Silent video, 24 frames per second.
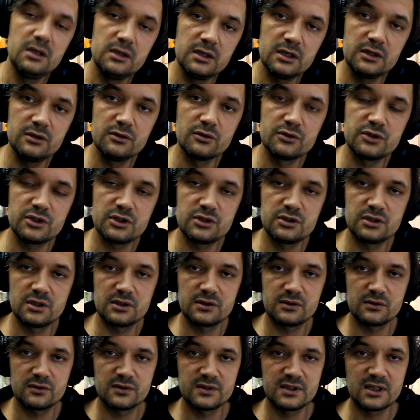jednocześnie
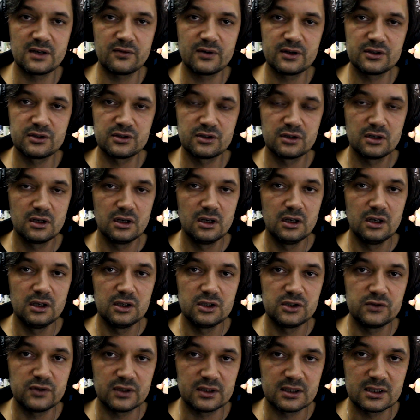chcąc znawać
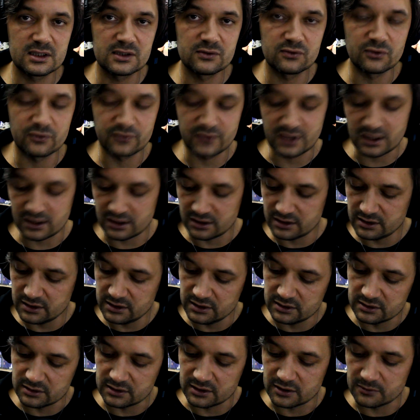świadectwo wiary
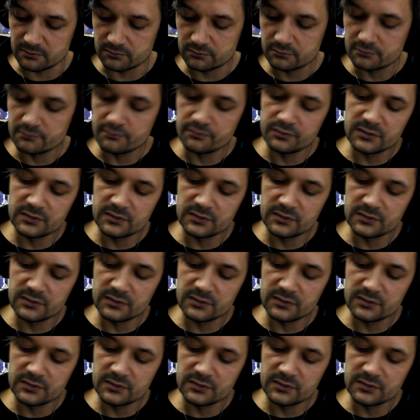innym.